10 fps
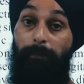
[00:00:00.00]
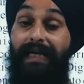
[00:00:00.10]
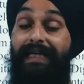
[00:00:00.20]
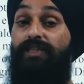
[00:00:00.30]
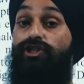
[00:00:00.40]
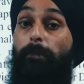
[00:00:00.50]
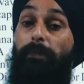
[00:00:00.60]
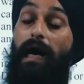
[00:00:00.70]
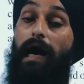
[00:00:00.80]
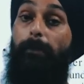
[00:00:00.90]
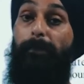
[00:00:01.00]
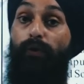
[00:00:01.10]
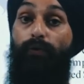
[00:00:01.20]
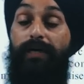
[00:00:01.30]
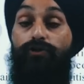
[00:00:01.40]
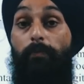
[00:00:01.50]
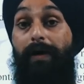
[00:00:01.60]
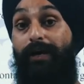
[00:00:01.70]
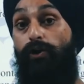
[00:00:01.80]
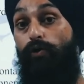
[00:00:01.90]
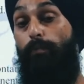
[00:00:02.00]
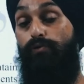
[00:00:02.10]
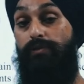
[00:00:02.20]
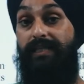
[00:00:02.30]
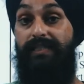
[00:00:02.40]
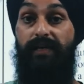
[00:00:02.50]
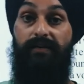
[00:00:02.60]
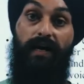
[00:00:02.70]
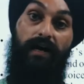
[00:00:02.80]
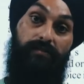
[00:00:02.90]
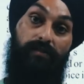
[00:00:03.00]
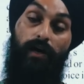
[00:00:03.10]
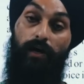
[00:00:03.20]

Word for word: Built-in chip कहाँ पे हो रहा है जो माइक्रो प्रोसेसर कार्ड्स